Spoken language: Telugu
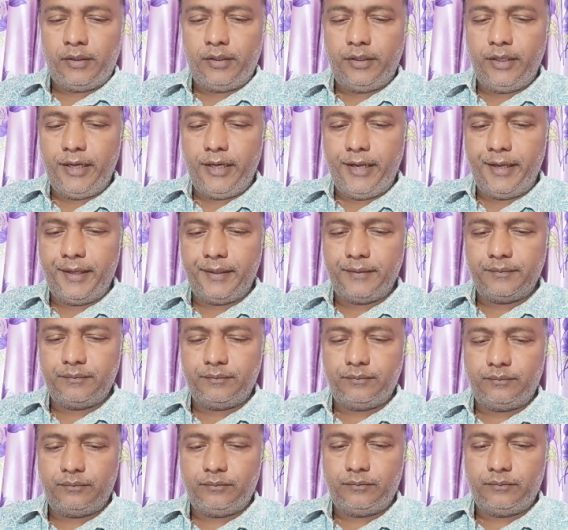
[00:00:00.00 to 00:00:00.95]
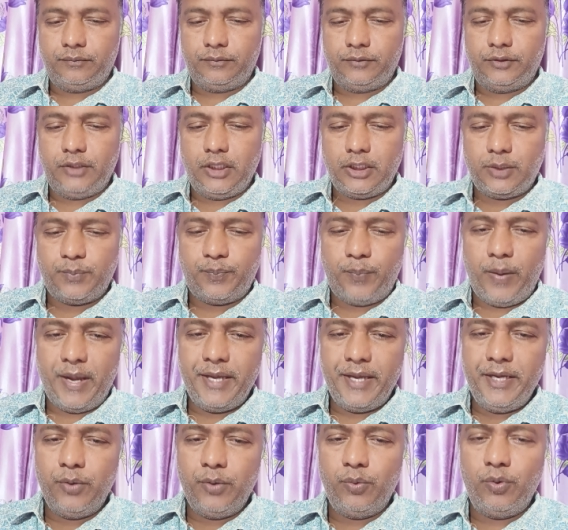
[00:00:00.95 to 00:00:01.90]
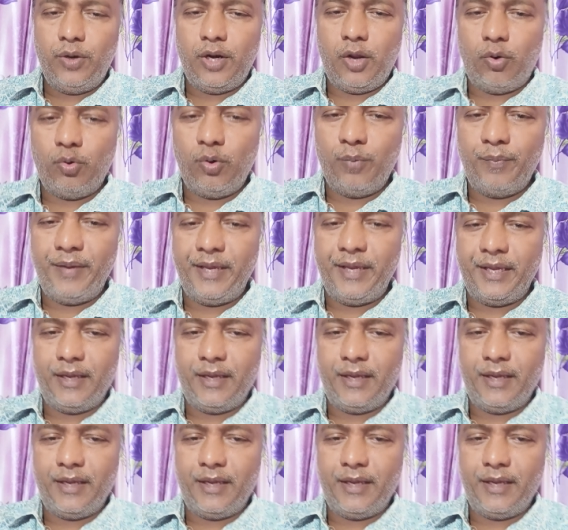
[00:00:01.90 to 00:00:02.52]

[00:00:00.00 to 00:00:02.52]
గ్రే ద స్పై హూ లవ్డ్ మీ